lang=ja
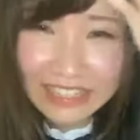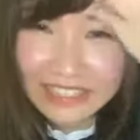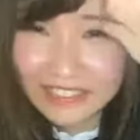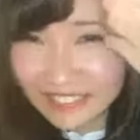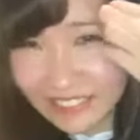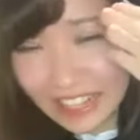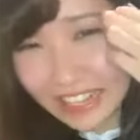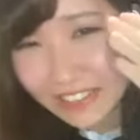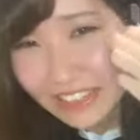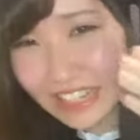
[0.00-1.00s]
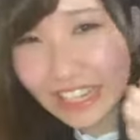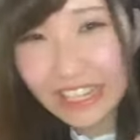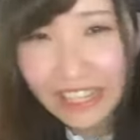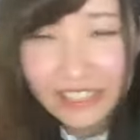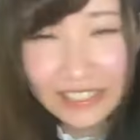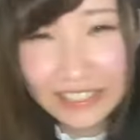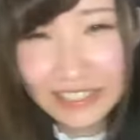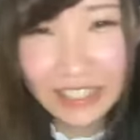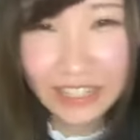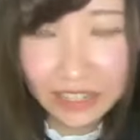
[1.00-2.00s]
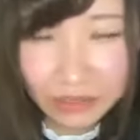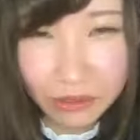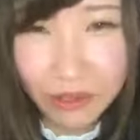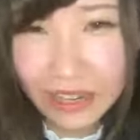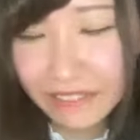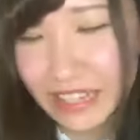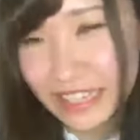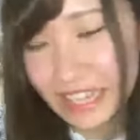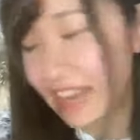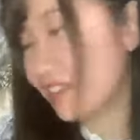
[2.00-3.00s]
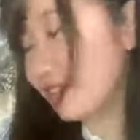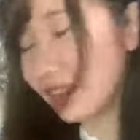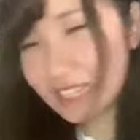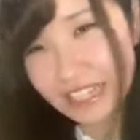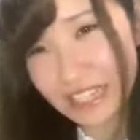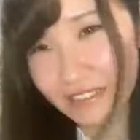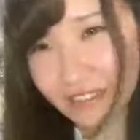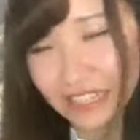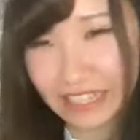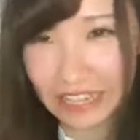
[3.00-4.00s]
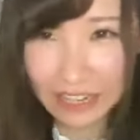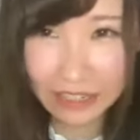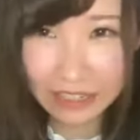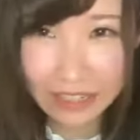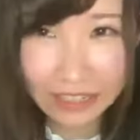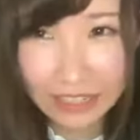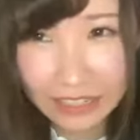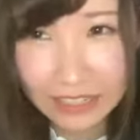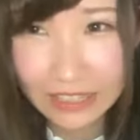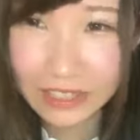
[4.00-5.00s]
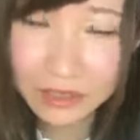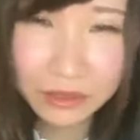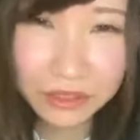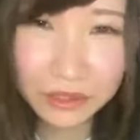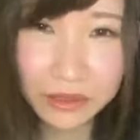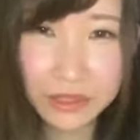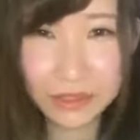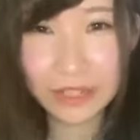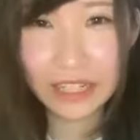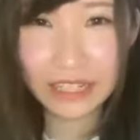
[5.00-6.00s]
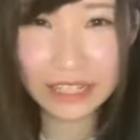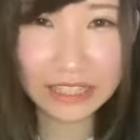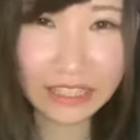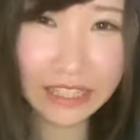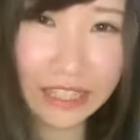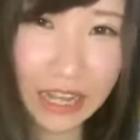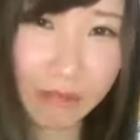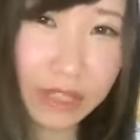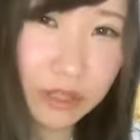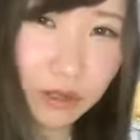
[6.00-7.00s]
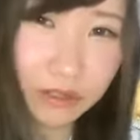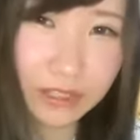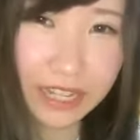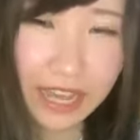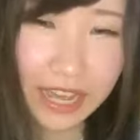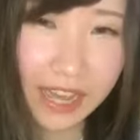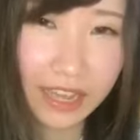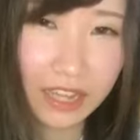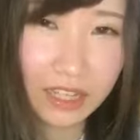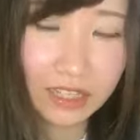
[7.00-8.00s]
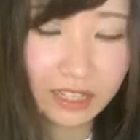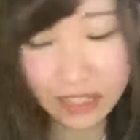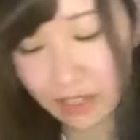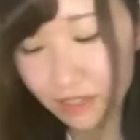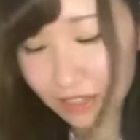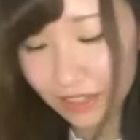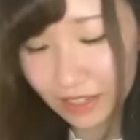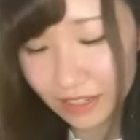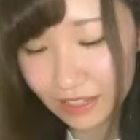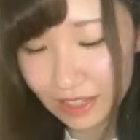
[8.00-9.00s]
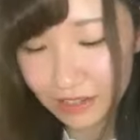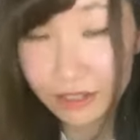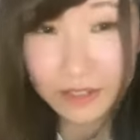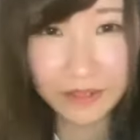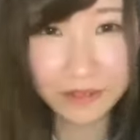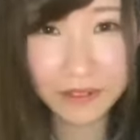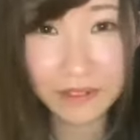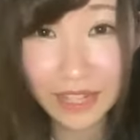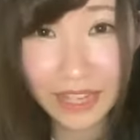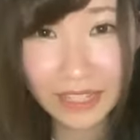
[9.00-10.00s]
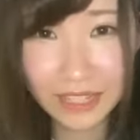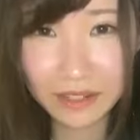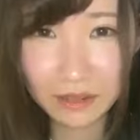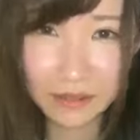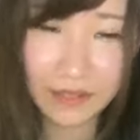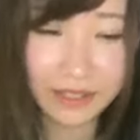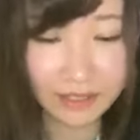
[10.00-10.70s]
ちょっとあの三脚三脚壊れました壊しちゃいました TikTok 撮るように私 Amazon で三脚買ったんですけどスマホのねスタンド